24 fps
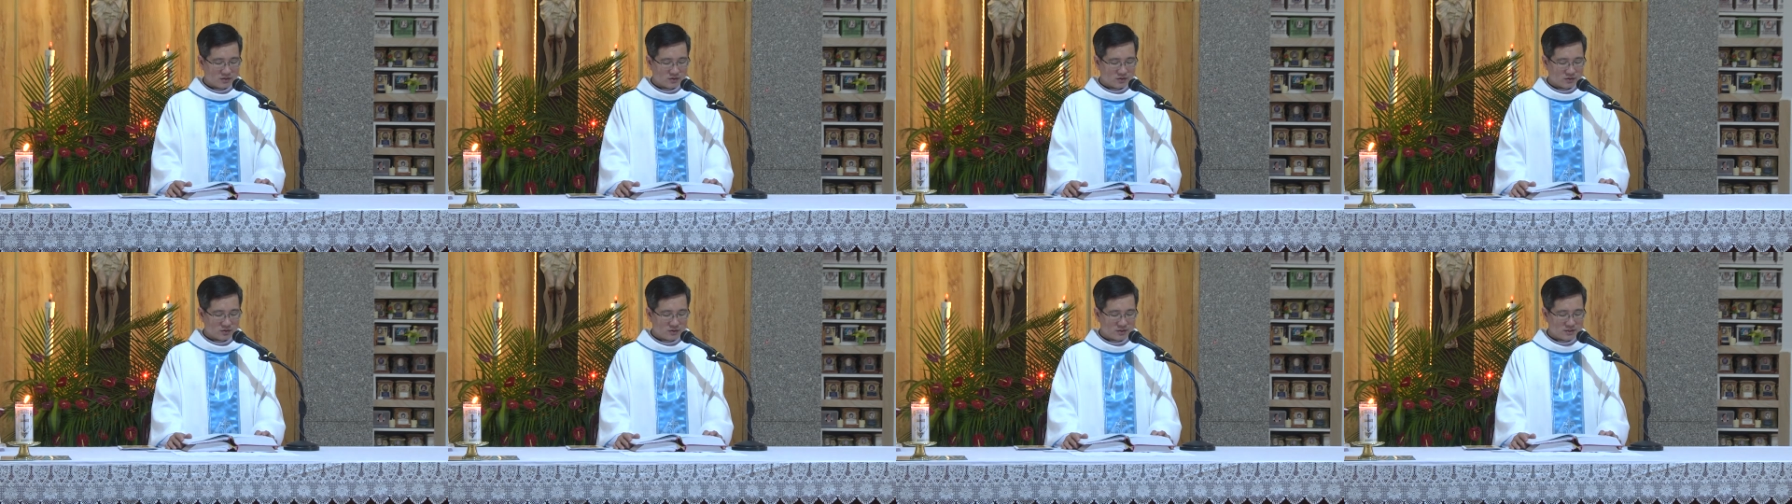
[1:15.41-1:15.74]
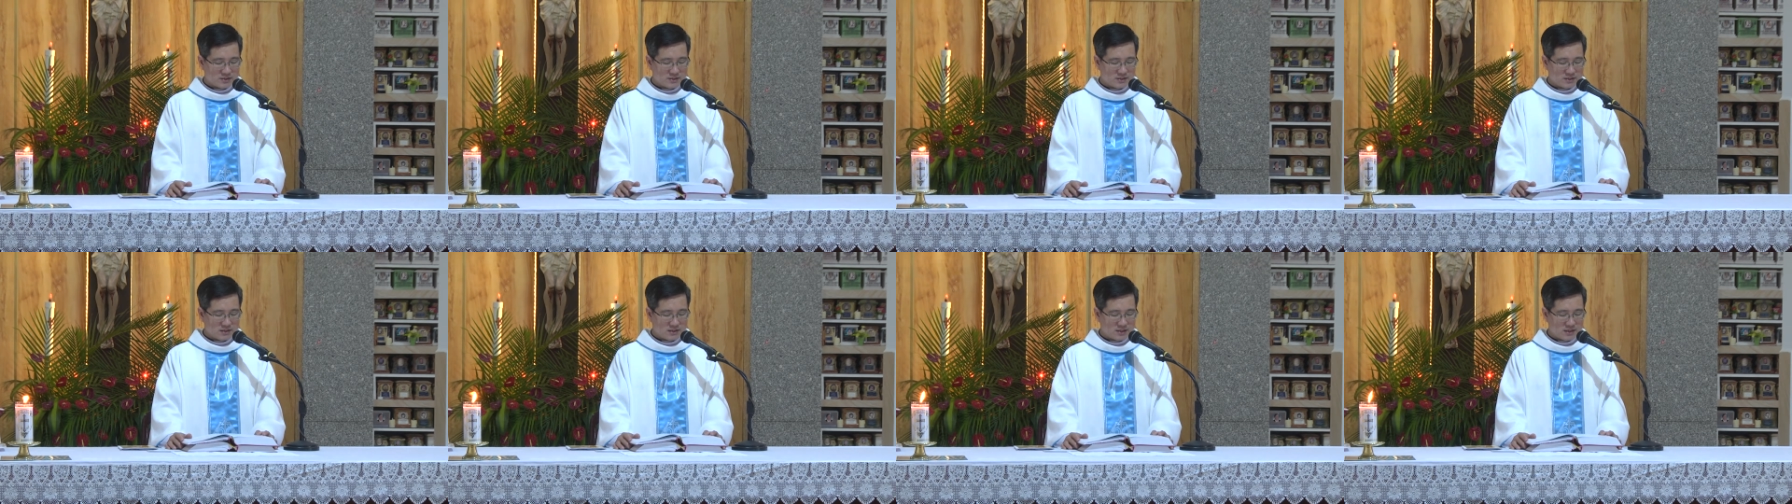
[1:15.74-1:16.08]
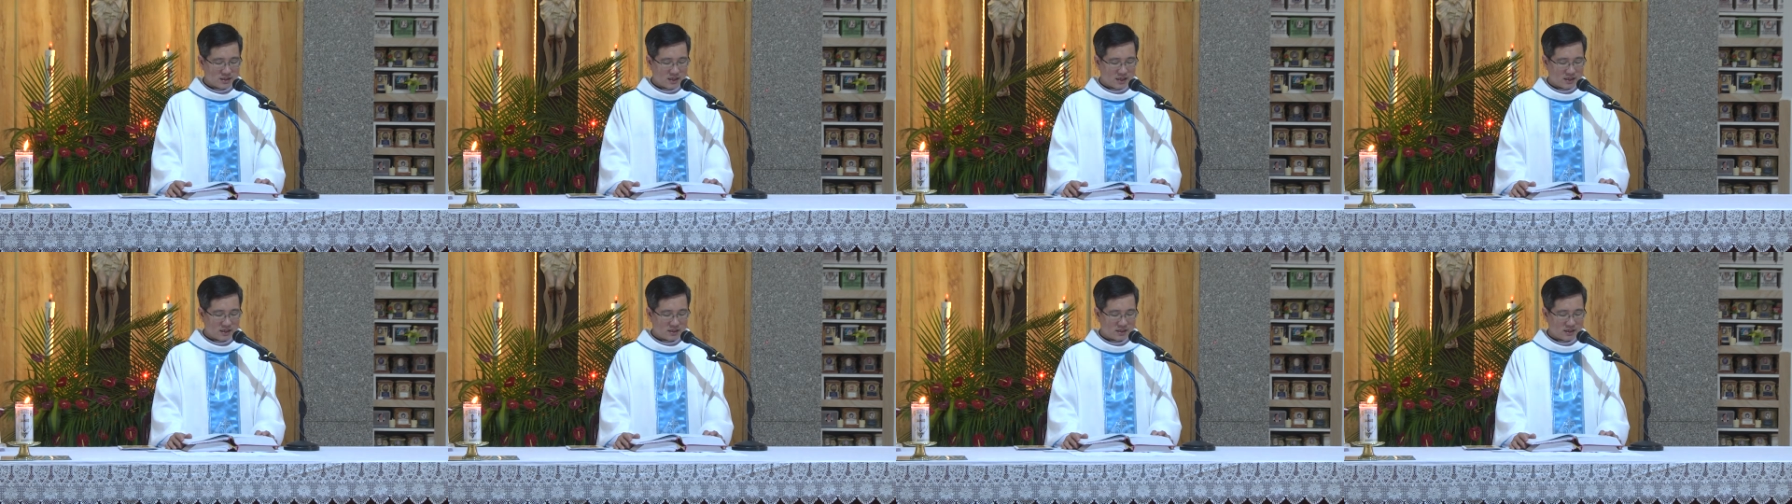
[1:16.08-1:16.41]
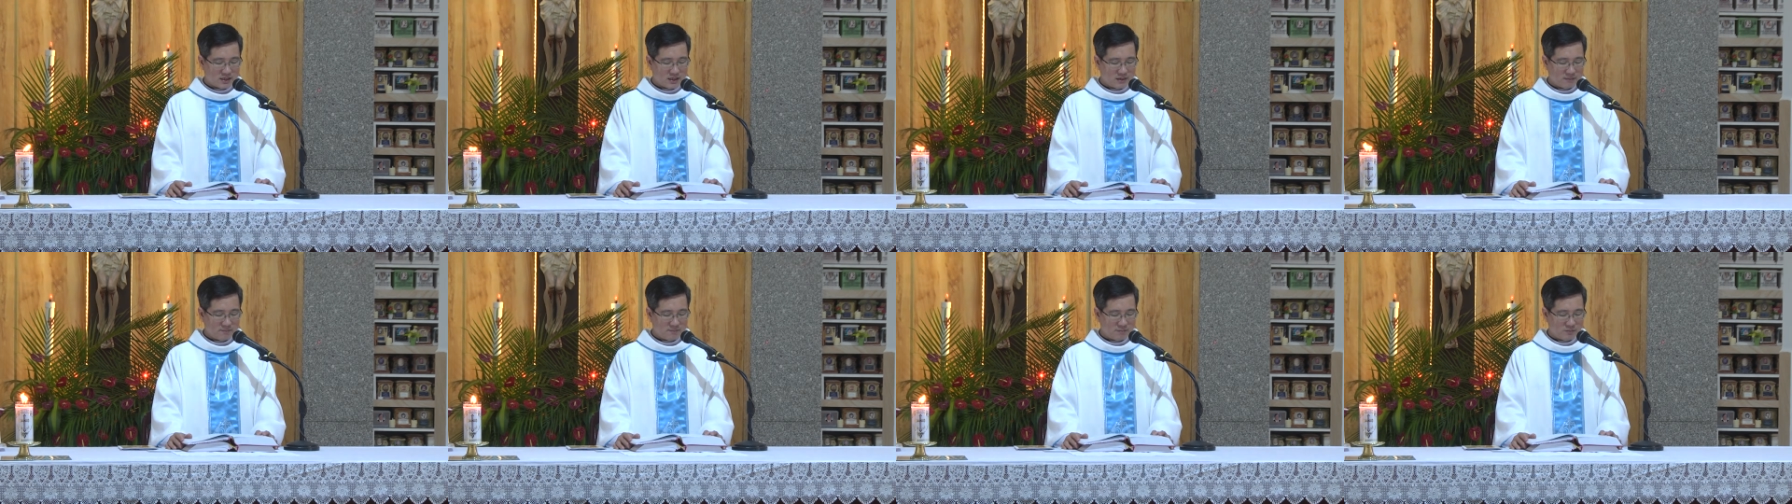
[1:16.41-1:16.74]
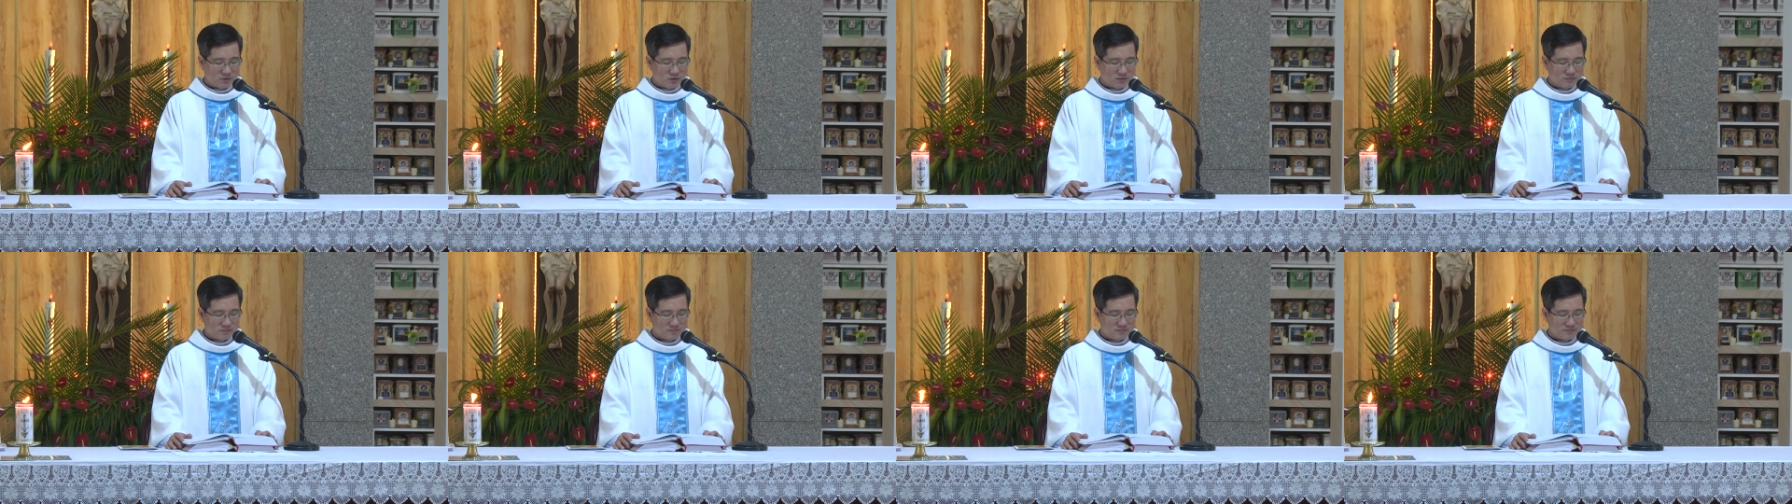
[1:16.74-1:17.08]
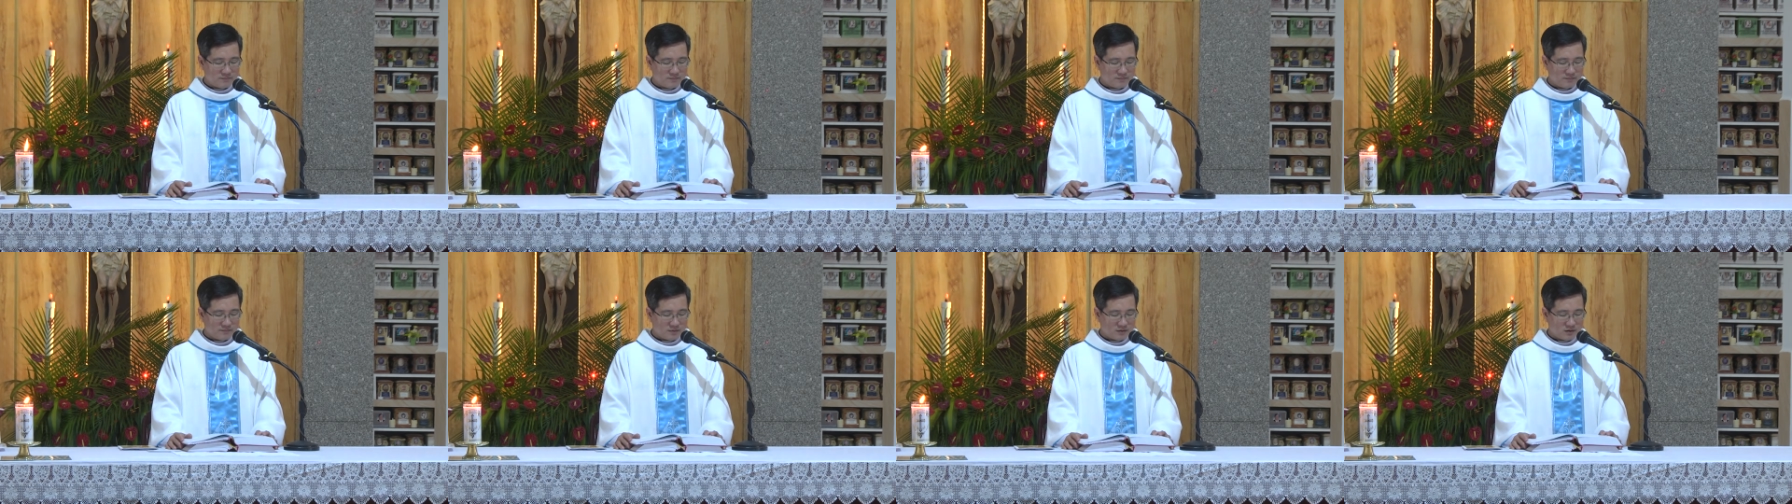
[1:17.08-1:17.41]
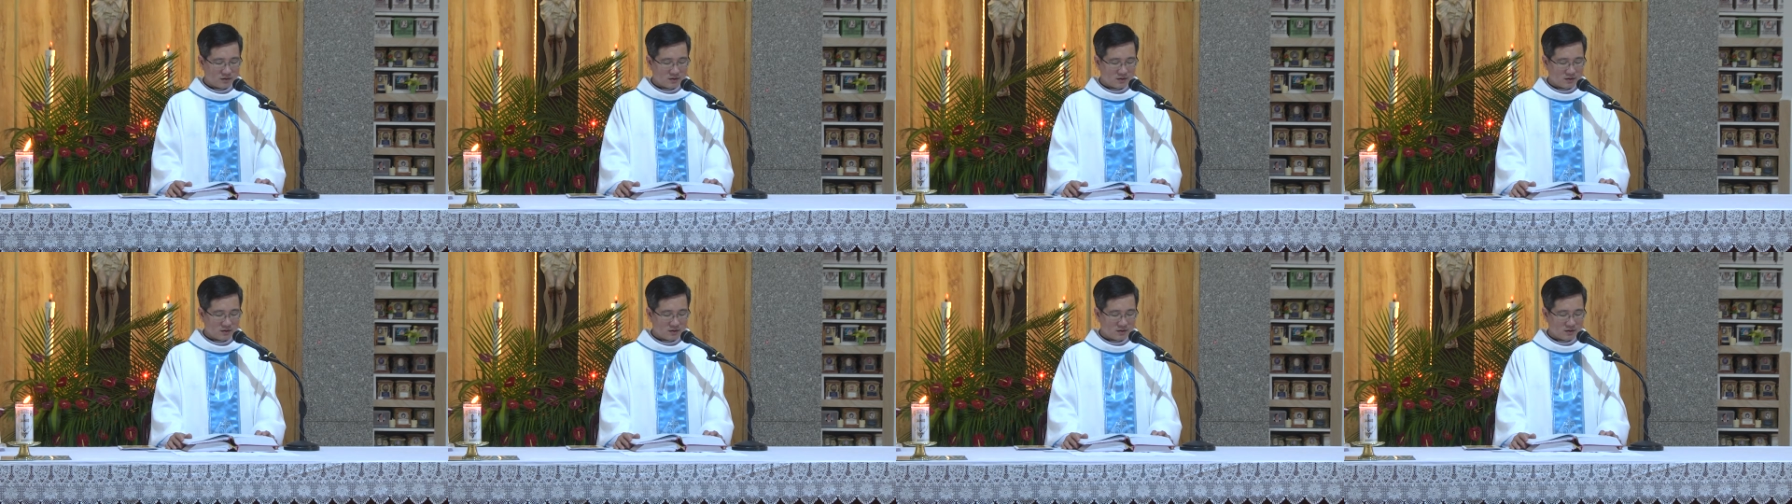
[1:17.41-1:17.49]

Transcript: tôi xin đền gấp bốn."